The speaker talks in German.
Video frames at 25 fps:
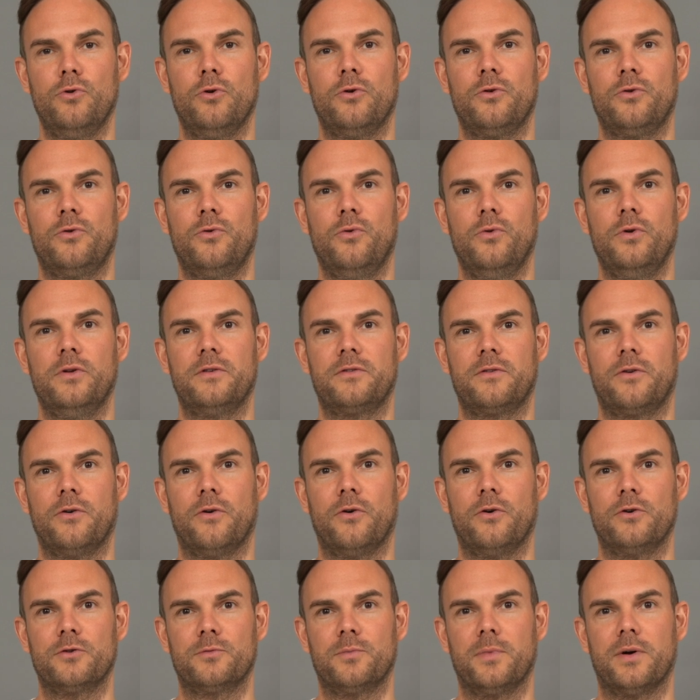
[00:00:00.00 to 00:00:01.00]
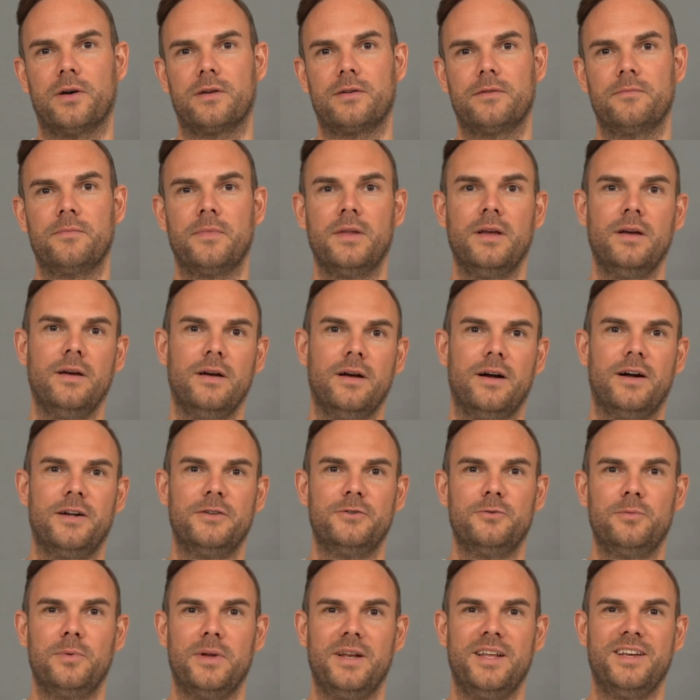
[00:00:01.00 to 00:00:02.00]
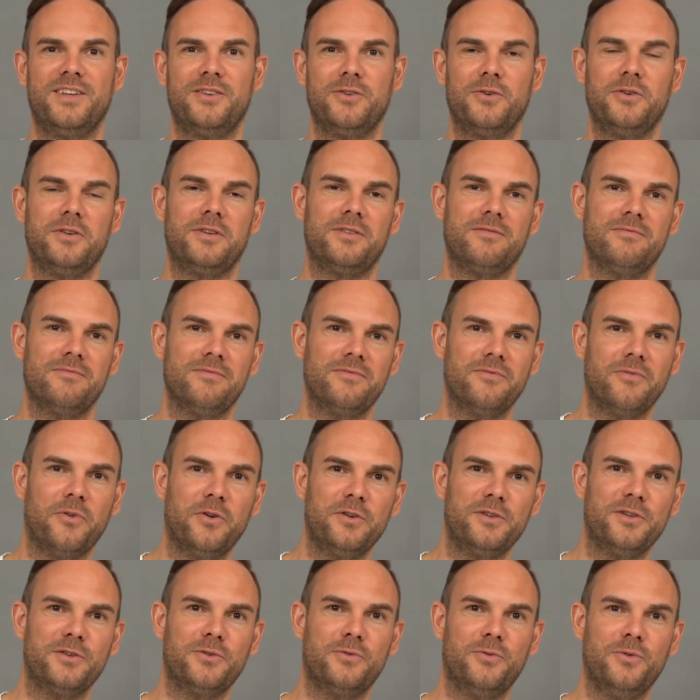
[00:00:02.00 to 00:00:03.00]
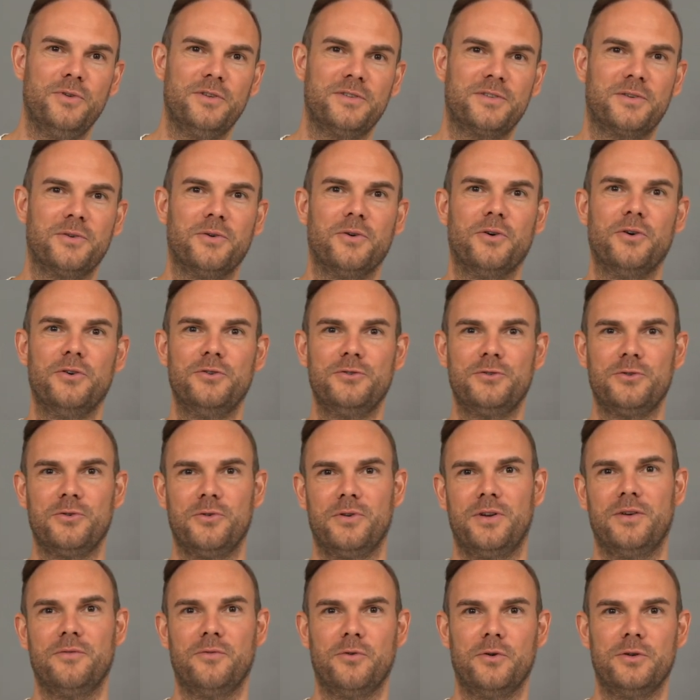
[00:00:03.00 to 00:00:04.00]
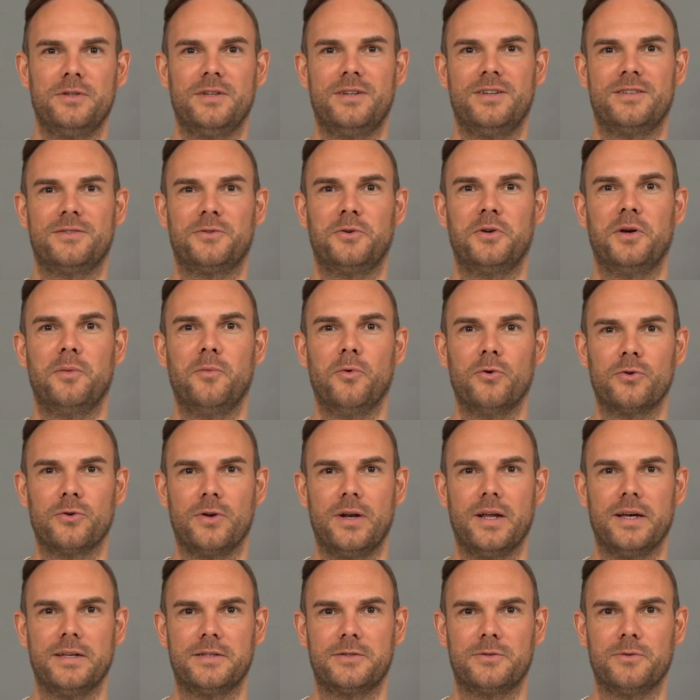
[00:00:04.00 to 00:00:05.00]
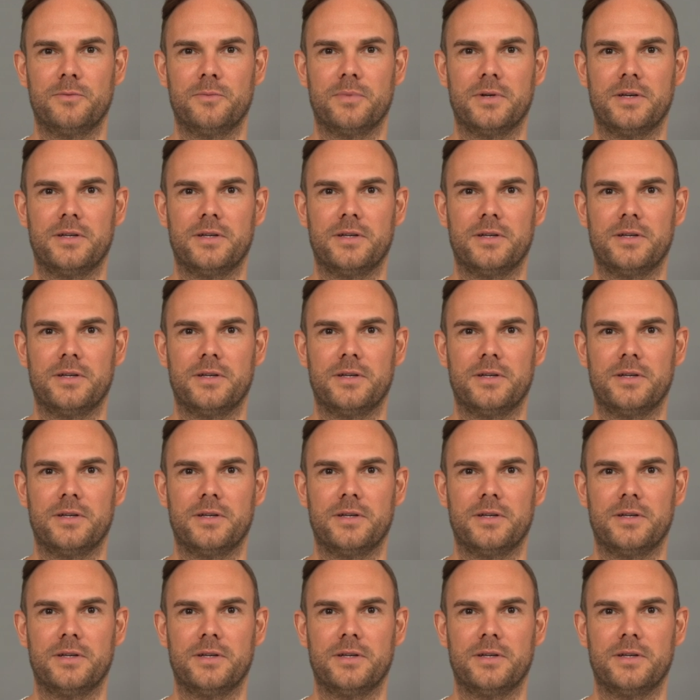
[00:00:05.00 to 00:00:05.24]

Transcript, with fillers: noch ein cooles Geräusch macht. Also überlegt euch, wollt ihr ein cooles Geräusch oder wollt ihr, dass euer Motor Leistung